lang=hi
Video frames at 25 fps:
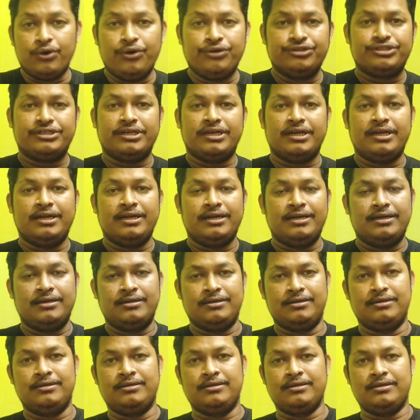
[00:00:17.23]
नॉच है
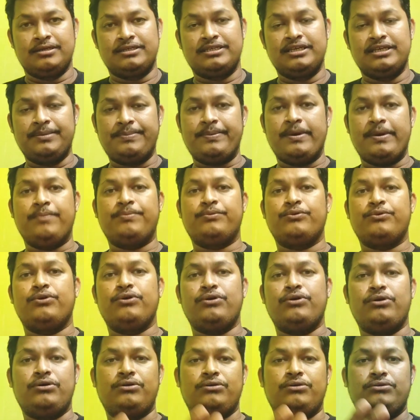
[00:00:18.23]
सिर्फ
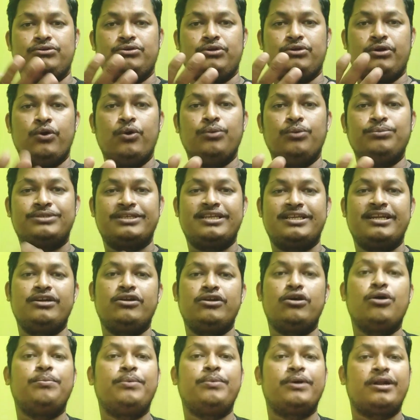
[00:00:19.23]
आपको जो होम
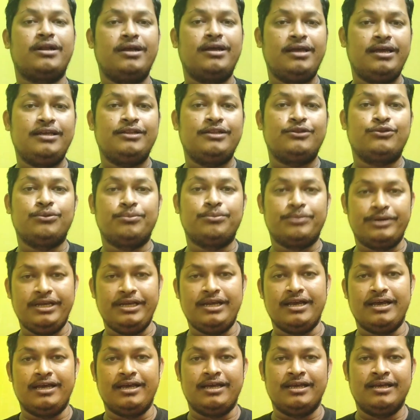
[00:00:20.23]
स्क्रीन के ऊपर रहे तो
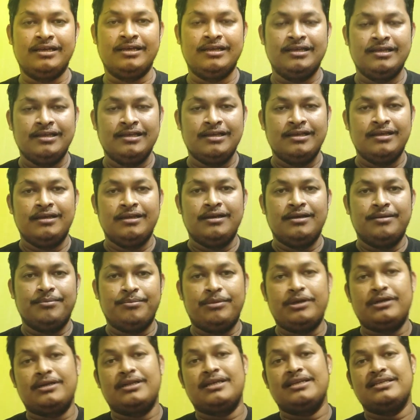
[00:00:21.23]
बढ़िया है
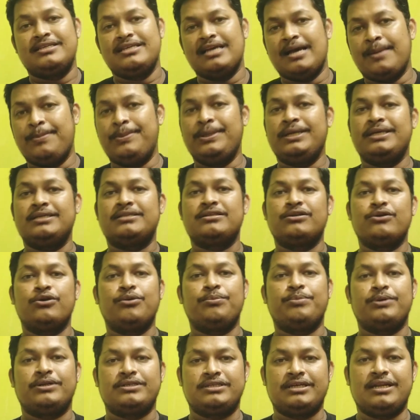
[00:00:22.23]
बट किसी एप्लीकेशन के
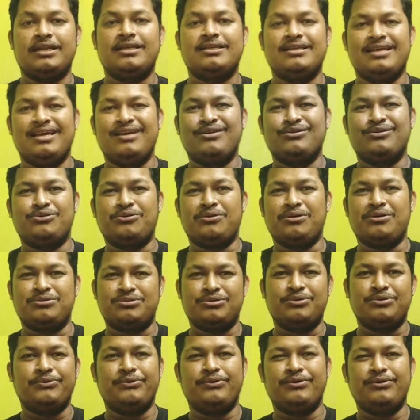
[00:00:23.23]
ऊपर चला जाए थोड़ा
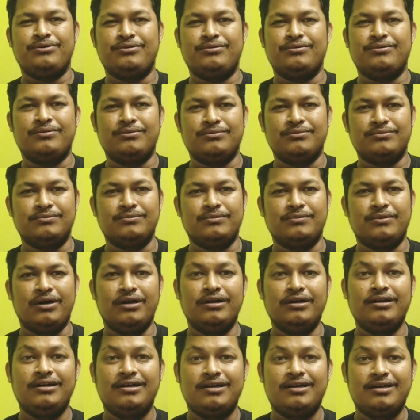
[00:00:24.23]
सा वो
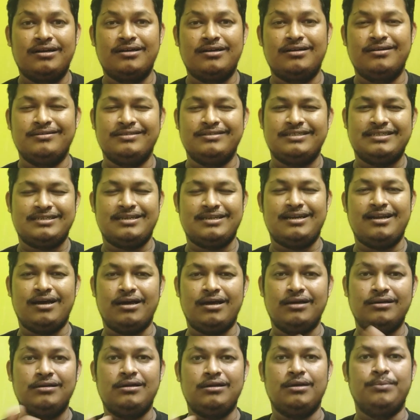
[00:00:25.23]
अन जैसे
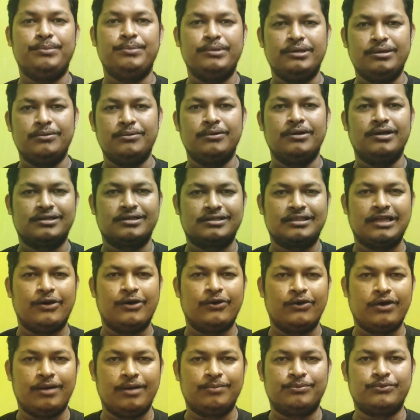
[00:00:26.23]
ना अनकंफर्टेबल लगता
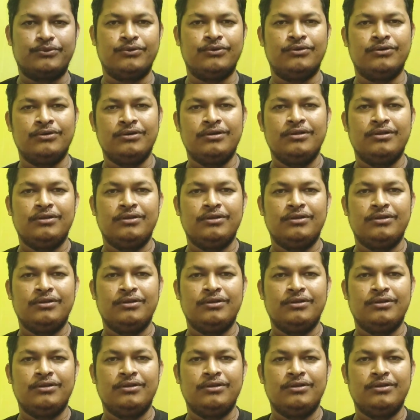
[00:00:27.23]
होगा आपको